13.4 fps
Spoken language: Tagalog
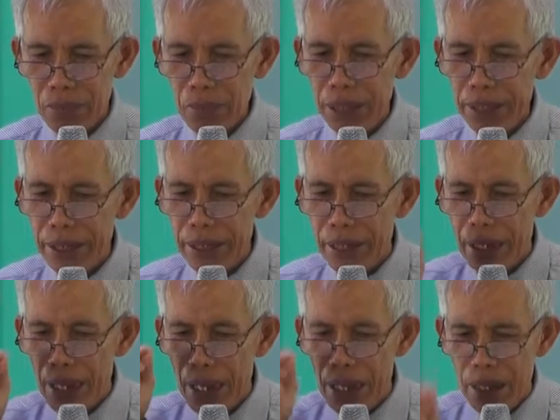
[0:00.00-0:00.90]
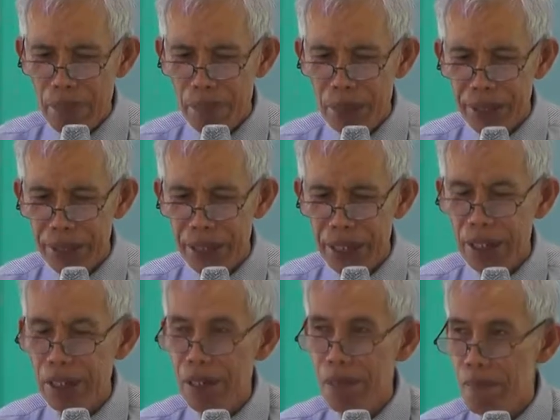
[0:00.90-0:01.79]
but in
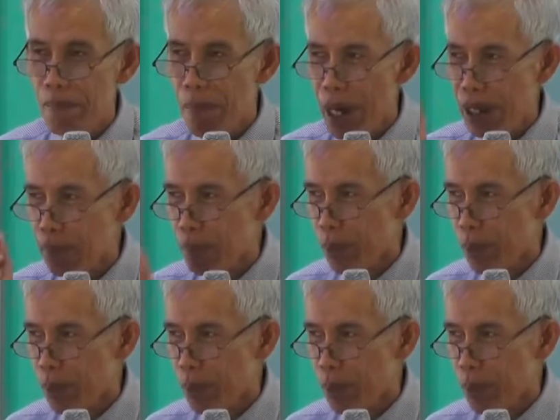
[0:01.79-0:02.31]
everything by